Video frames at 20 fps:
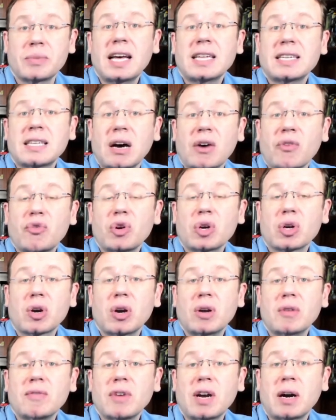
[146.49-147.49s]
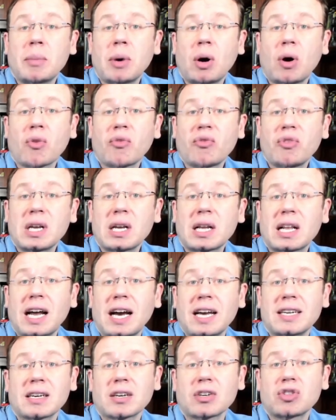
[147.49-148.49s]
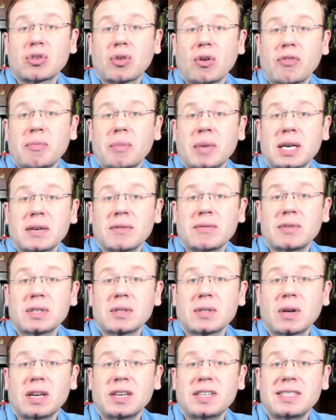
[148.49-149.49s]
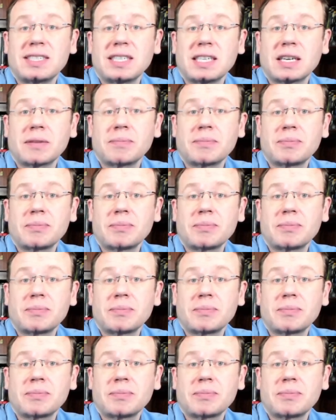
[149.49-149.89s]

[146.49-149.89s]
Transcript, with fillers: Dafür können wir aber auch viel kleinere Stoffmengen visualisieren.